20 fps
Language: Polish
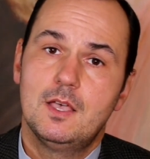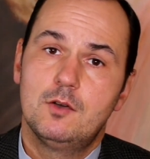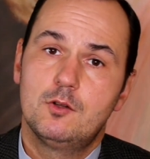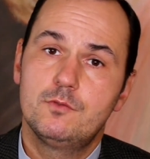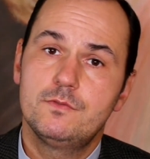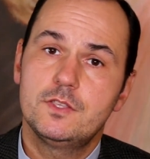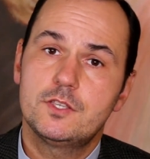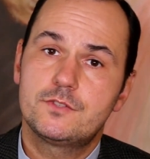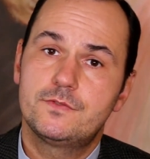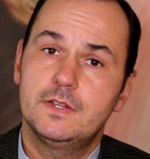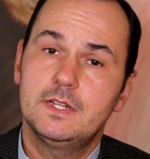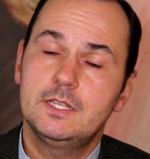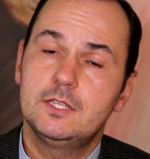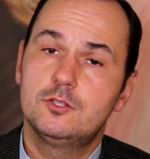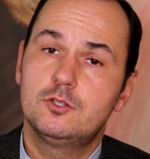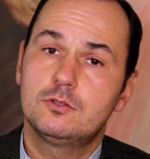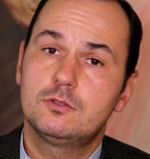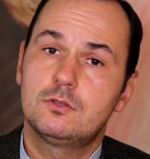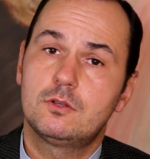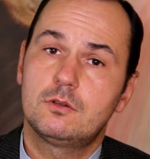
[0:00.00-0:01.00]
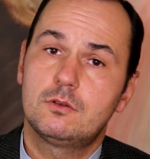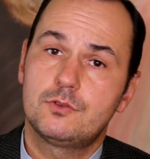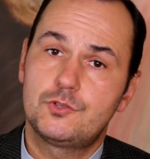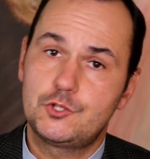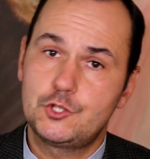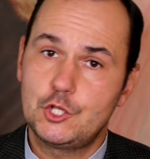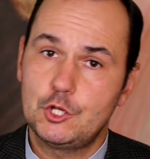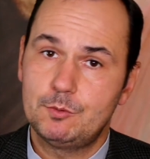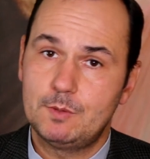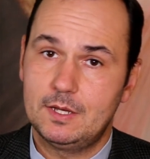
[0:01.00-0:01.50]
Również wielki doktor
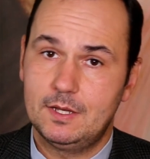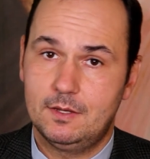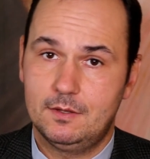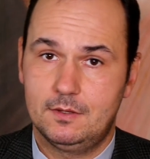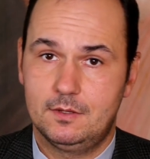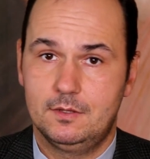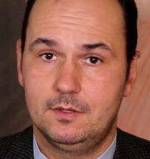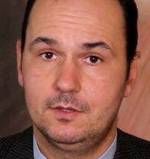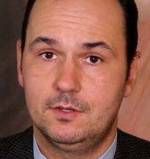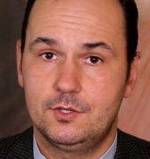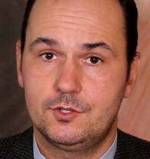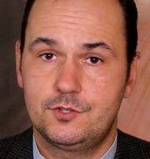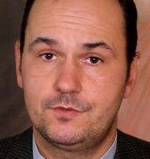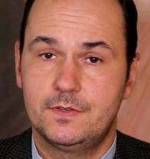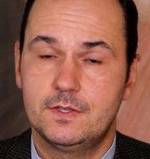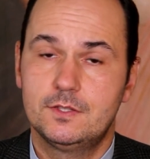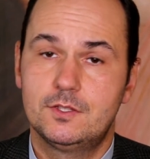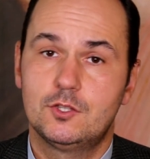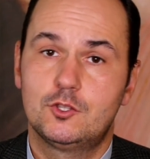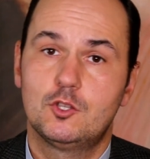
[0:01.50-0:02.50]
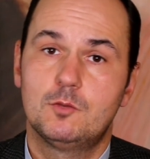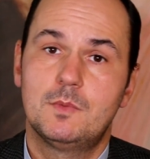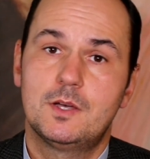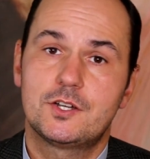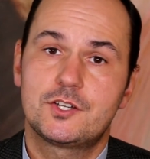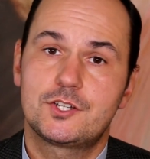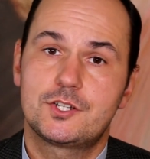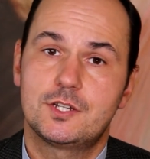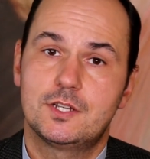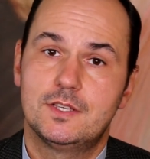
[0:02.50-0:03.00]
Kościoła, e, święty
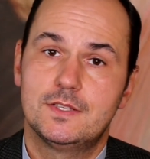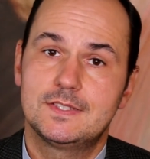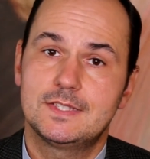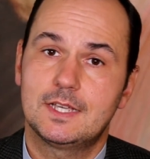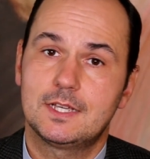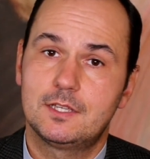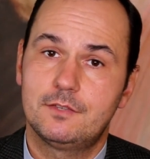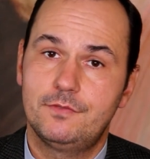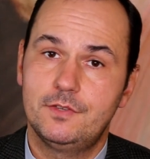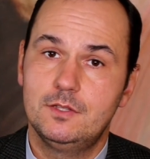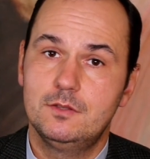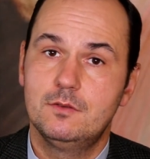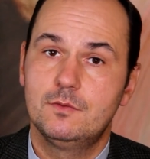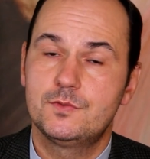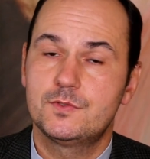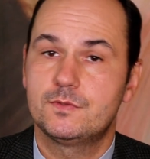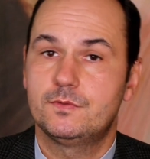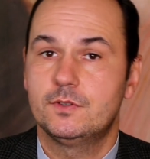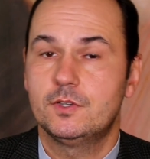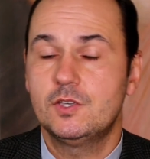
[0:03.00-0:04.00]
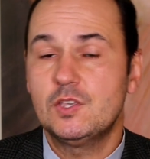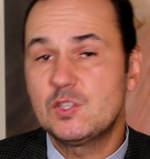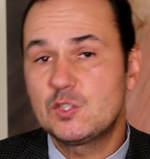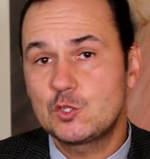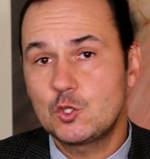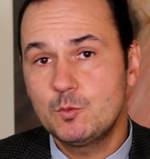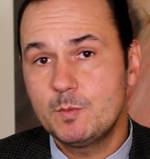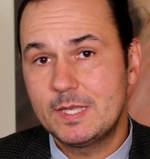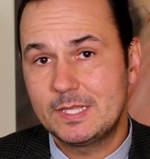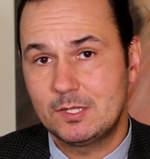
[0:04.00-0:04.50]
Tomasz z Akwinu w swojej
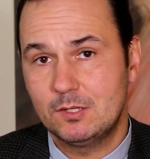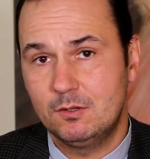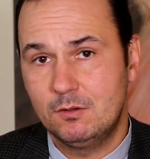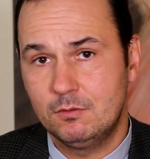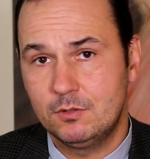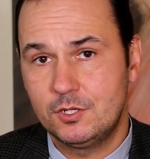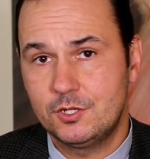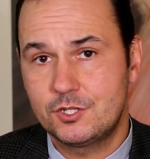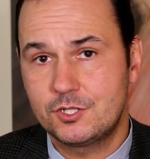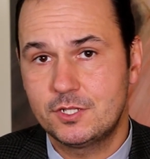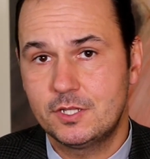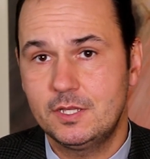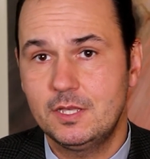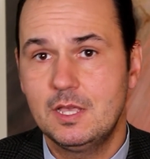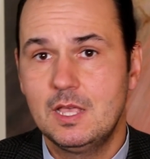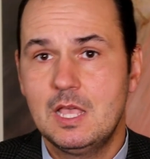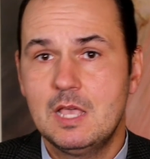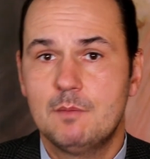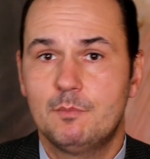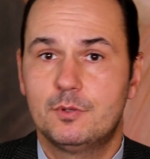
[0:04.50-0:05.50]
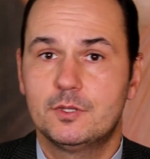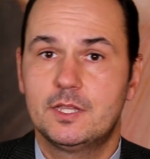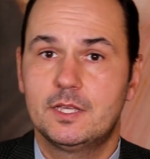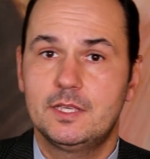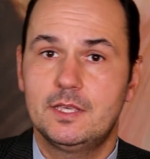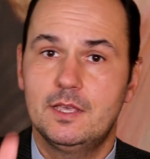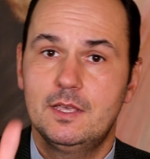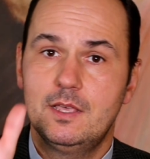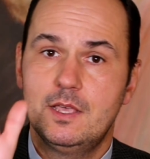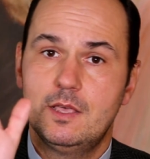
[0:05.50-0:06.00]
sumie teologicznej
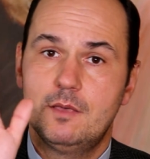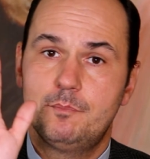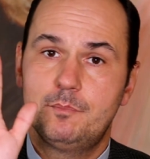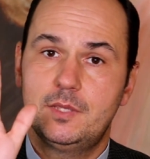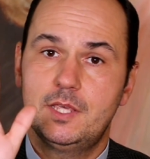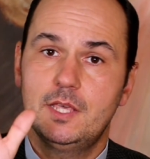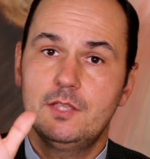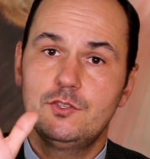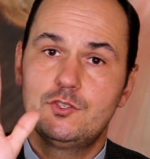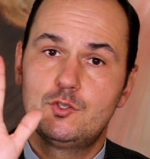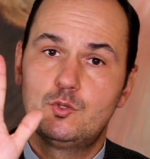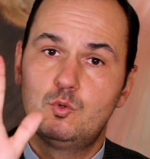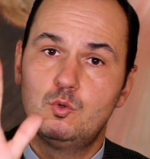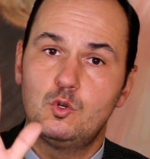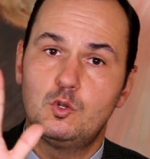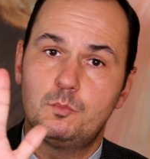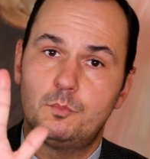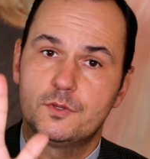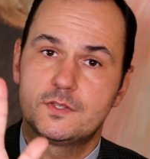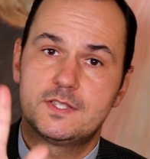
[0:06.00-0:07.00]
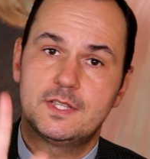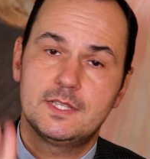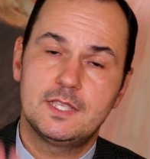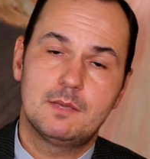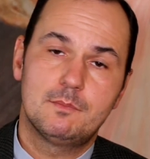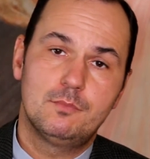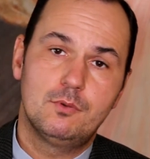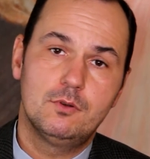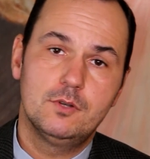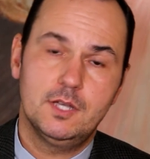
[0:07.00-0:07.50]
podaje pięć dróg
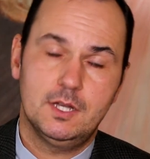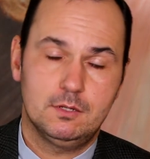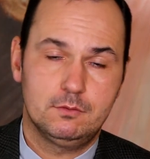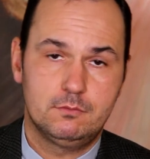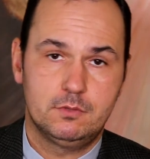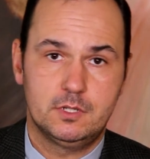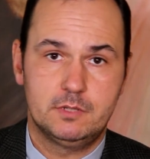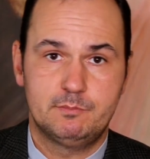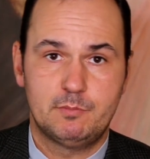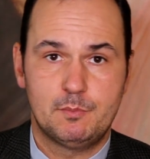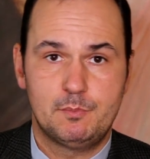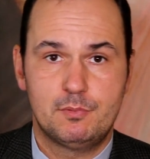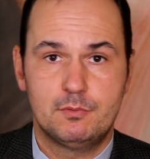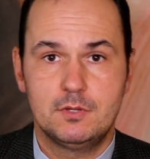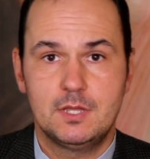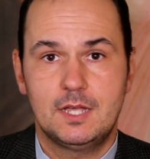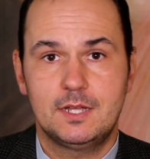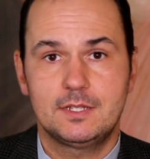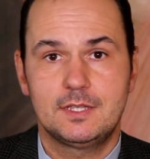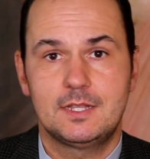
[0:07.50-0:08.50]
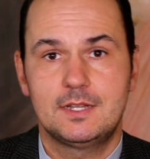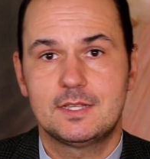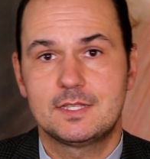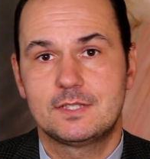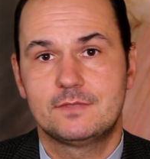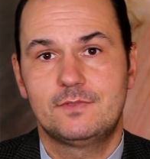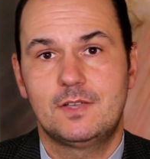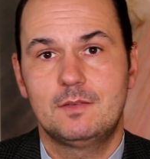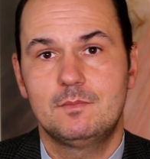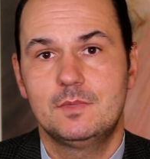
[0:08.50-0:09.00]
poznania Boga, które popularnie
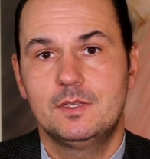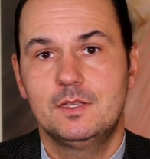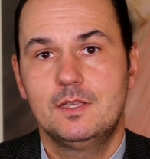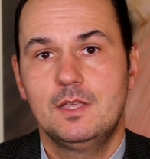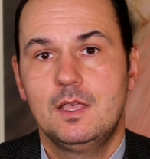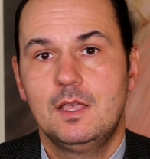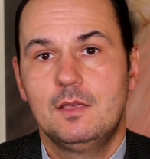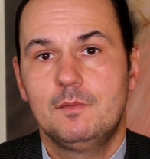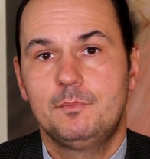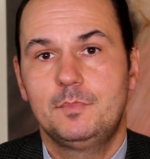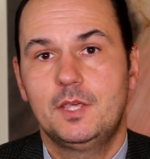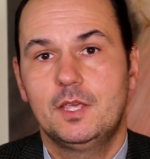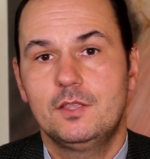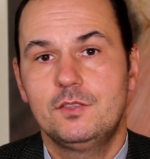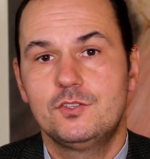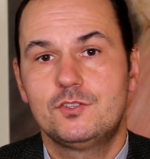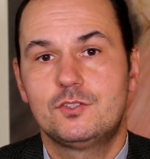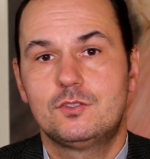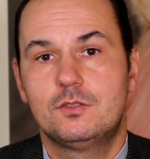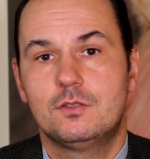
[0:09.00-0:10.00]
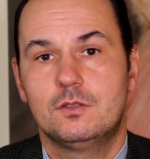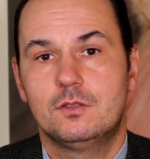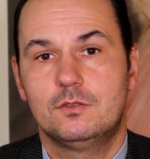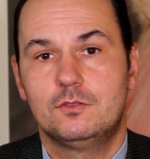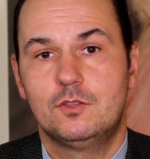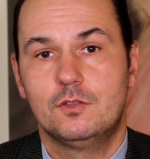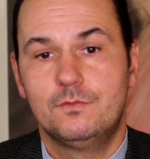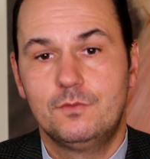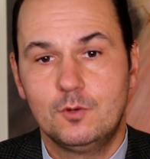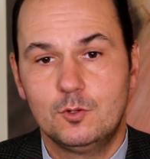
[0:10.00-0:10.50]
nazywamy pięć
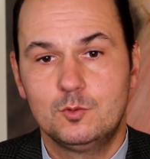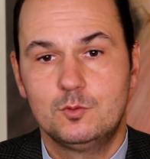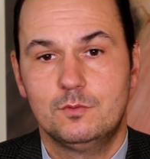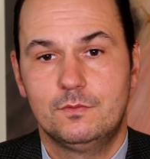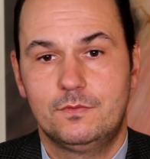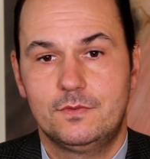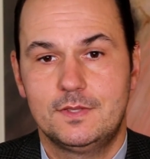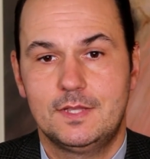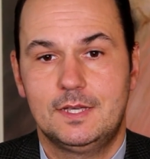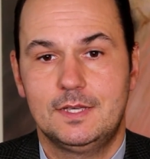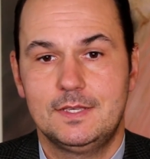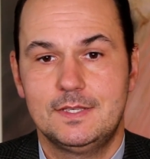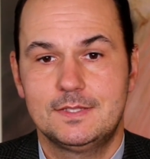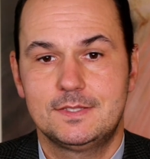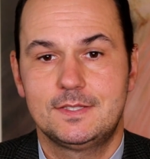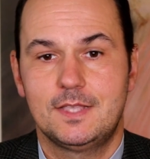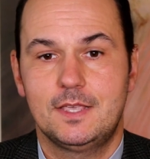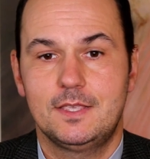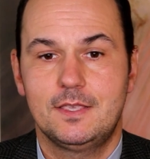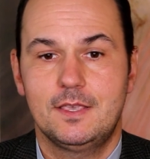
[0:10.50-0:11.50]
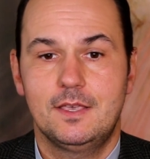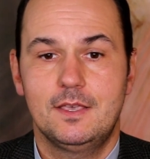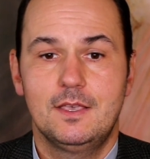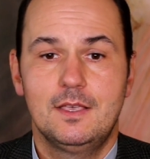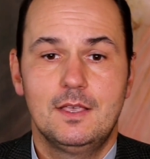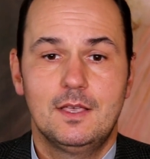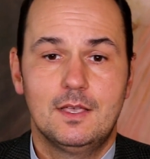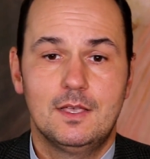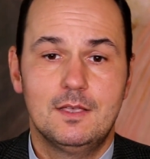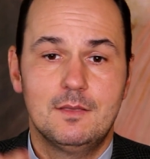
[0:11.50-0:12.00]
dowodów na istnienie
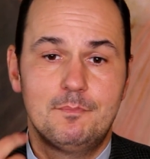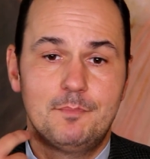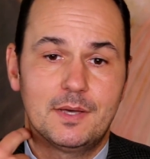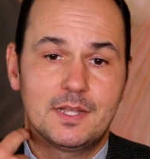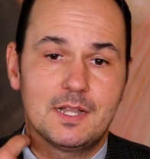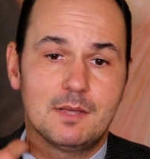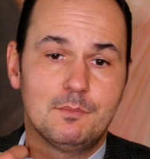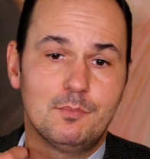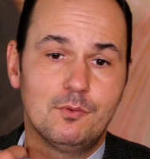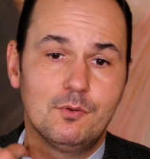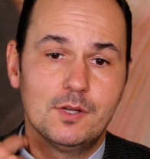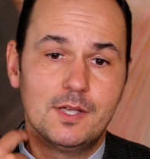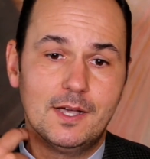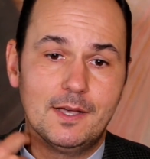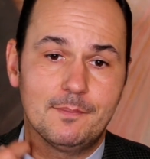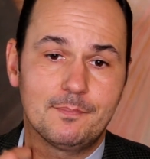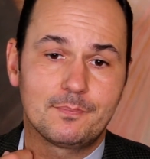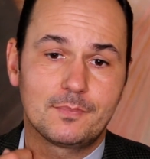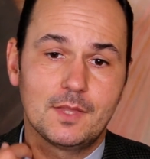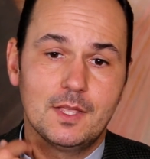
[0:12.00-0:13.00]
e, Pana Boga.